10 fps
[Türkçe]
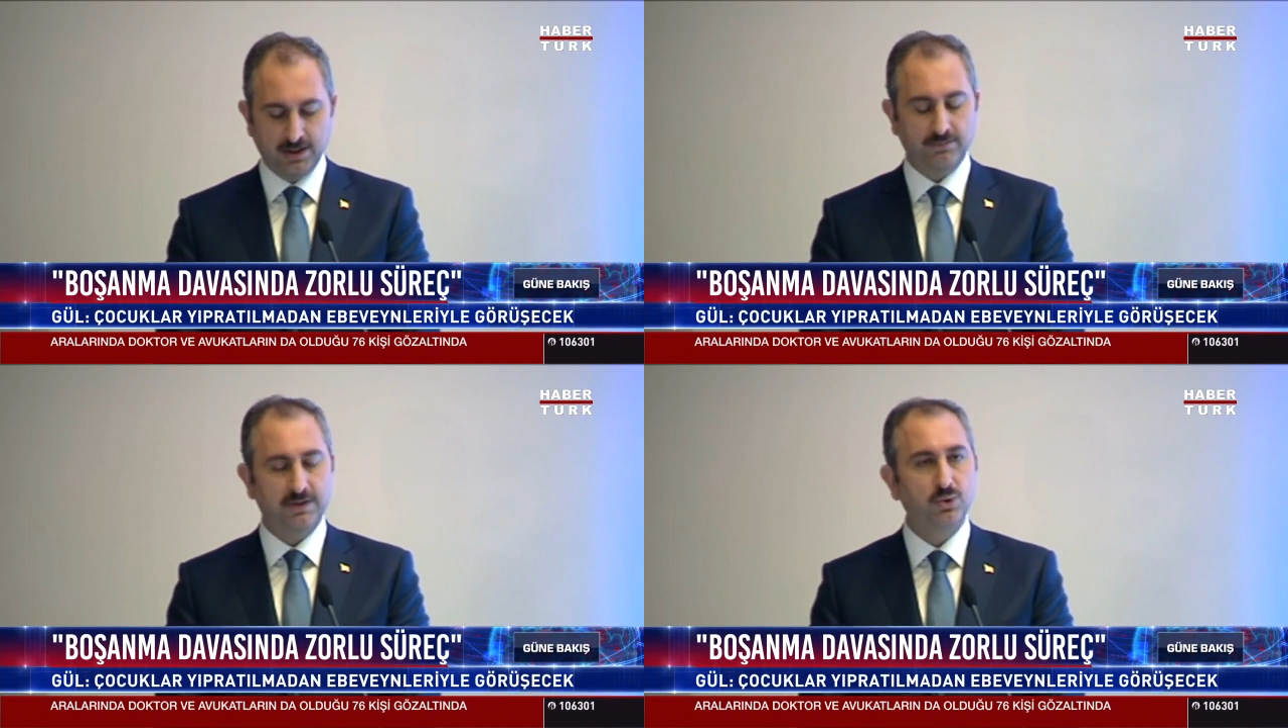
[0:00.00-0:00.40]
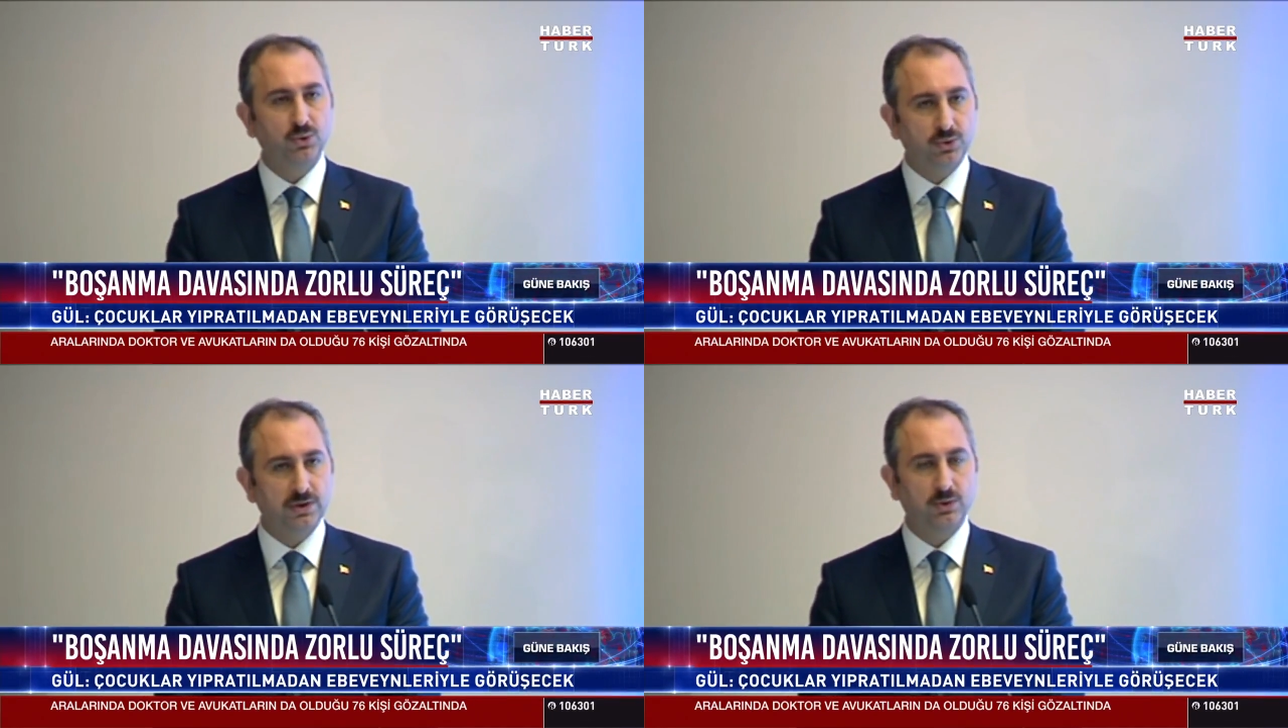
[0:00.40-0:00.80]
ve
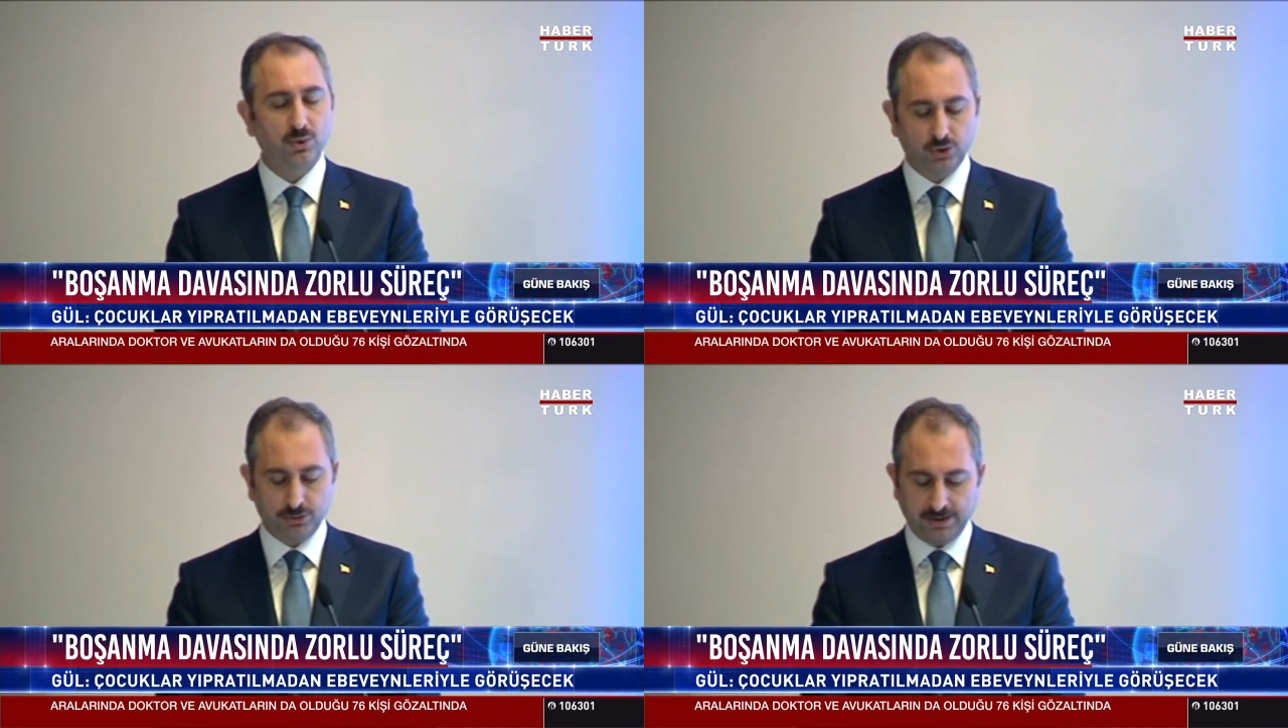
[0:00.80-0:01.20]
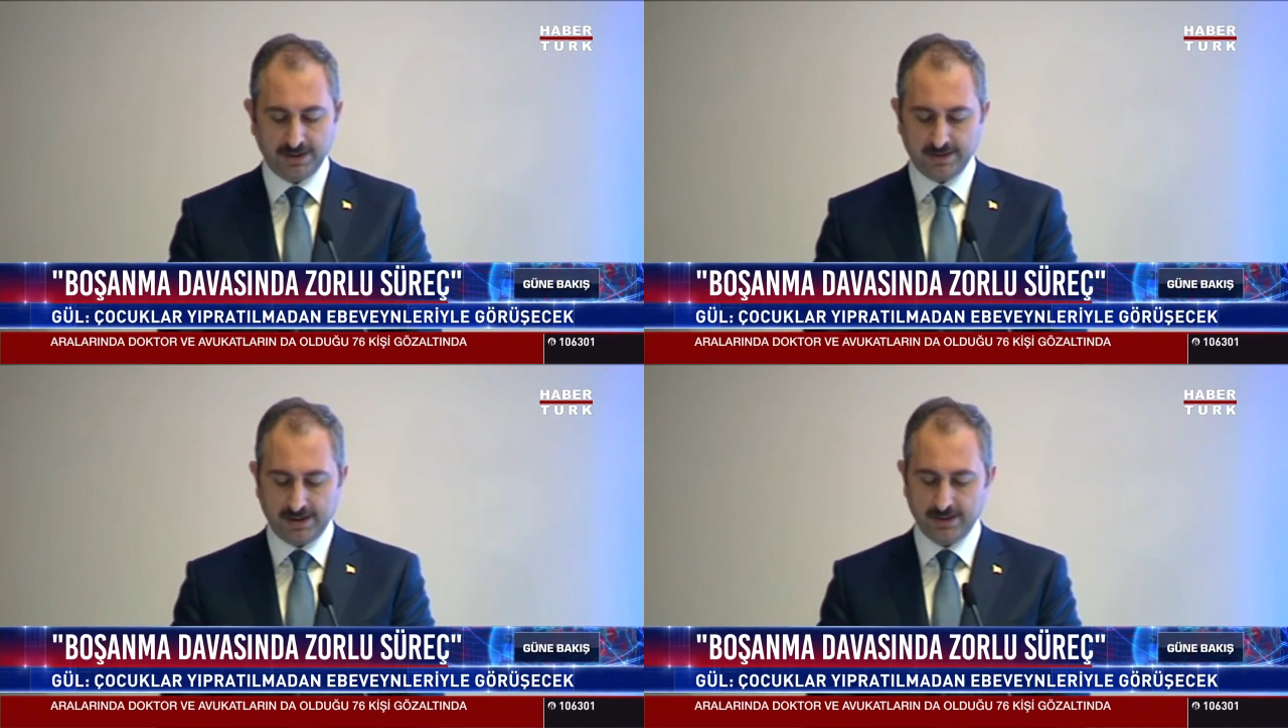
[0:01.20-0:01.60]
çocukla
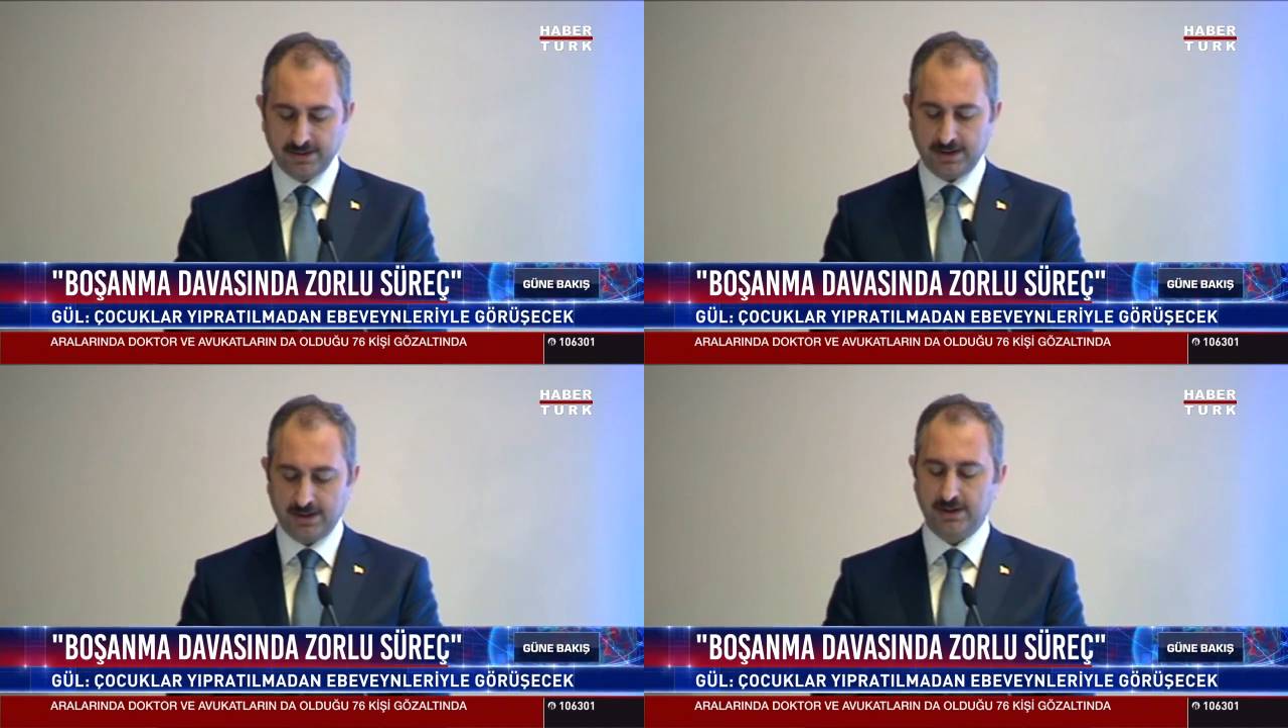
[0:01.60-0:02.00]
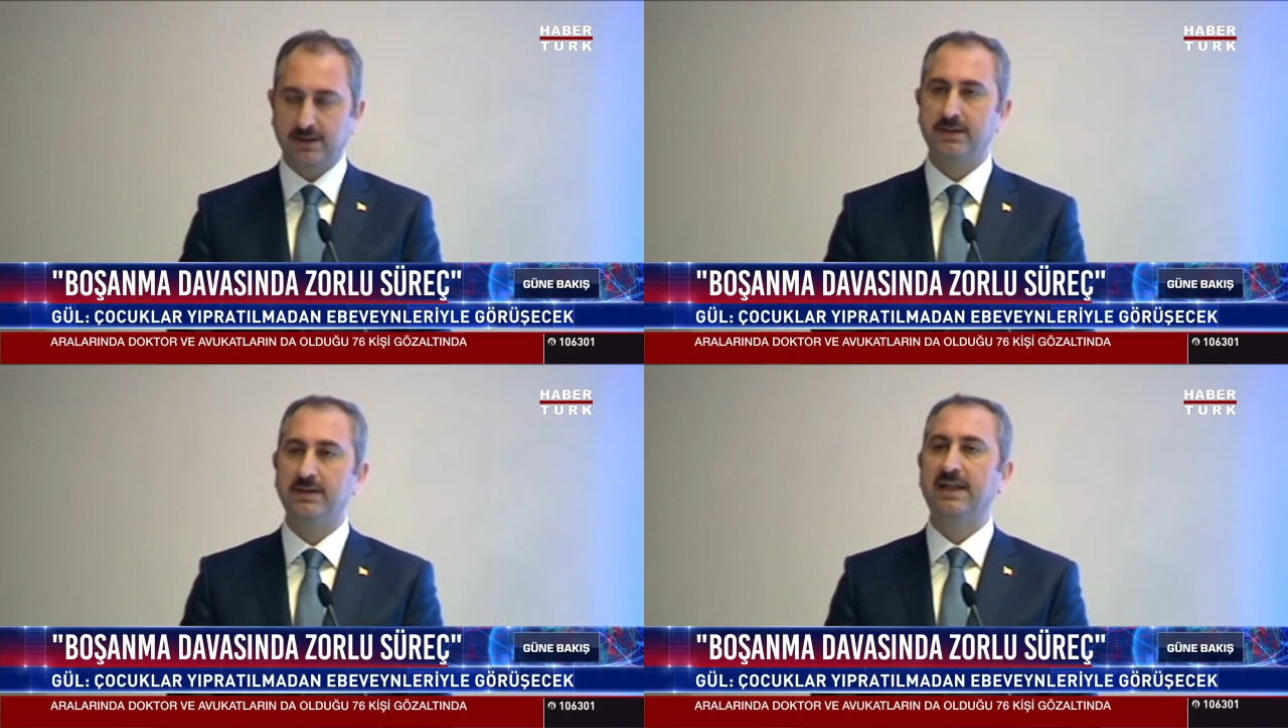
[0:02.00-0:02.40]
görüşmeye dair
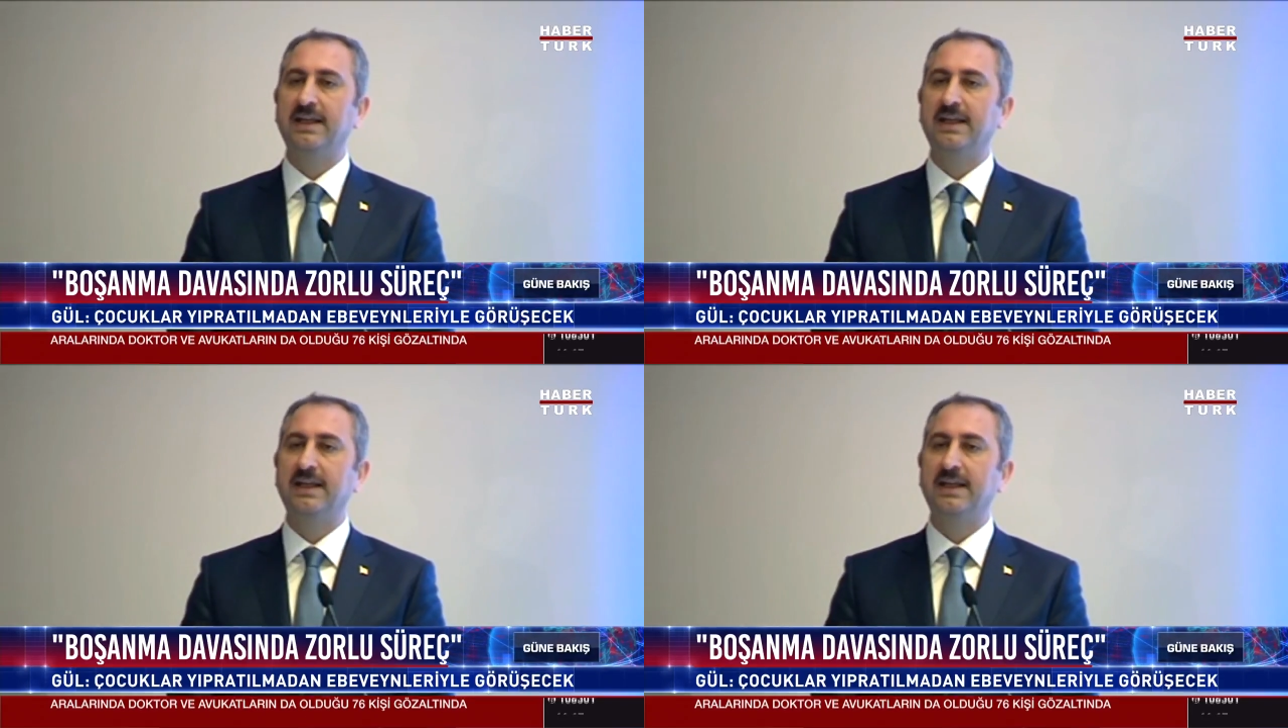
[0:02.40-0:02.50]
kararların